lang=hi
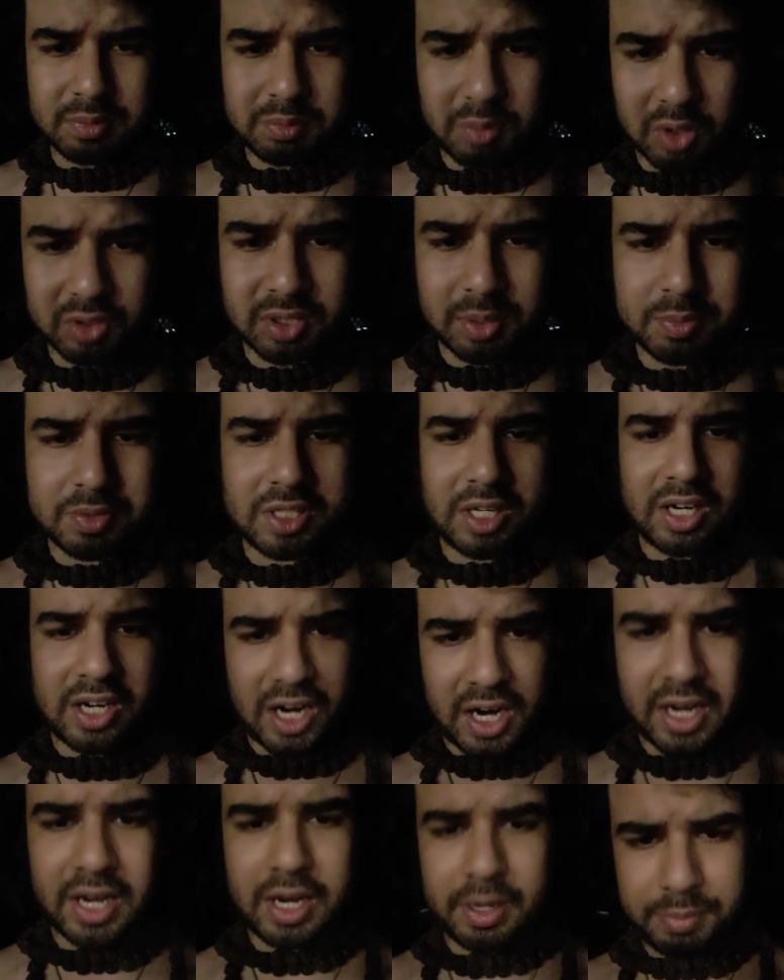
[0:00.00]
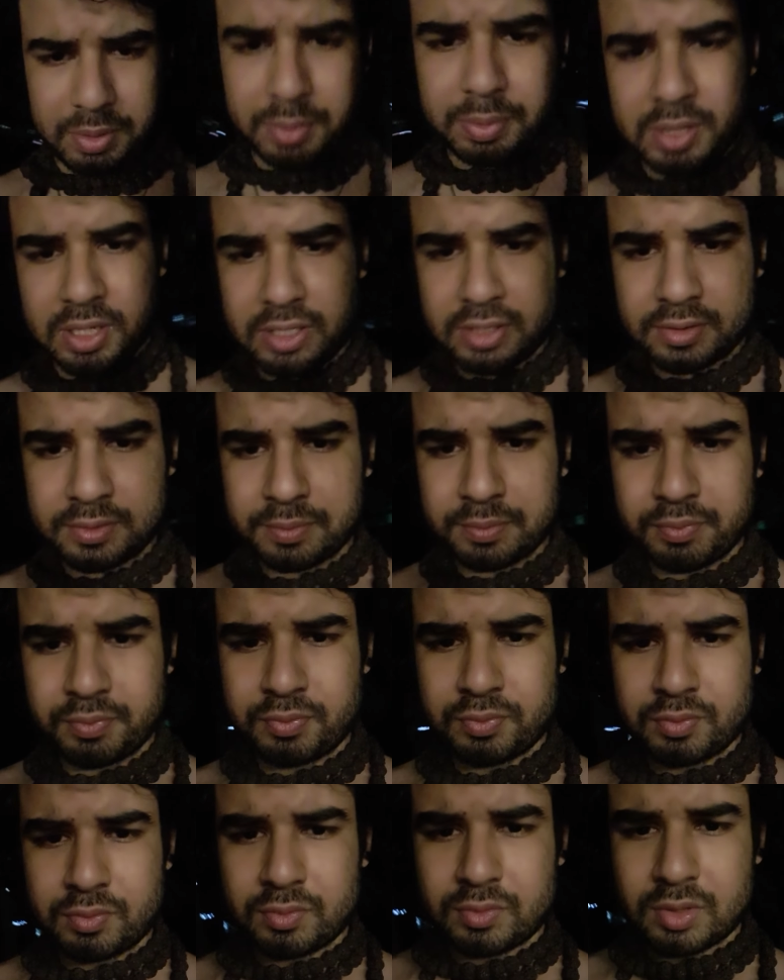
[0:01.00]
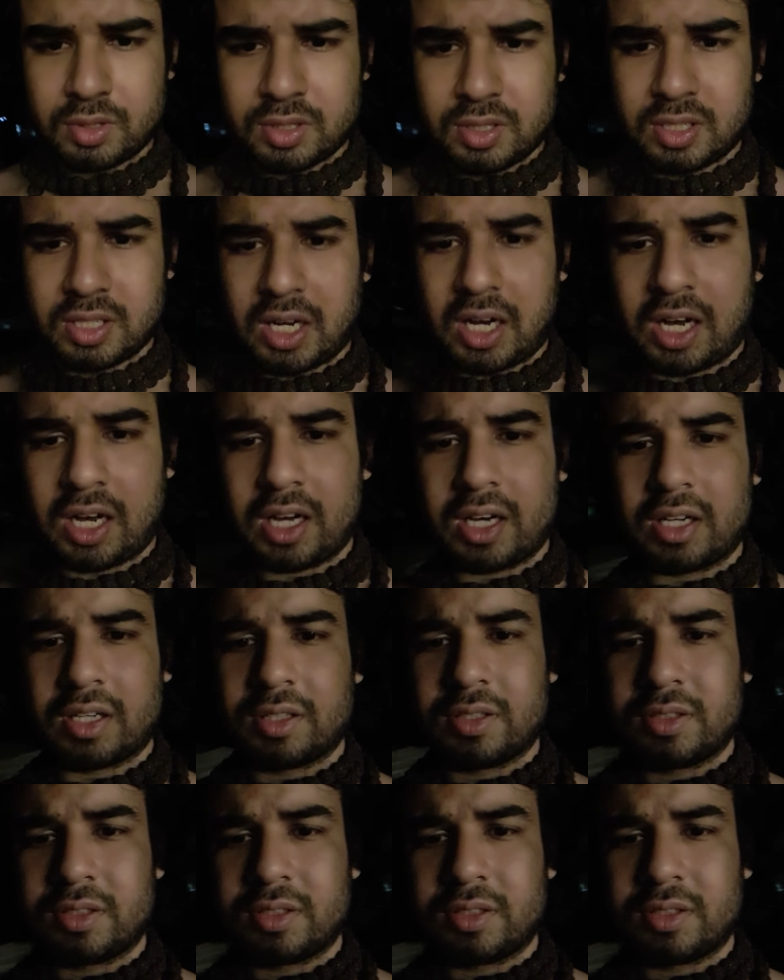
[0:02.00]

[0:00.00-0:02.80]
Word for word: मौसम चल रहा है अभी भी यहाँ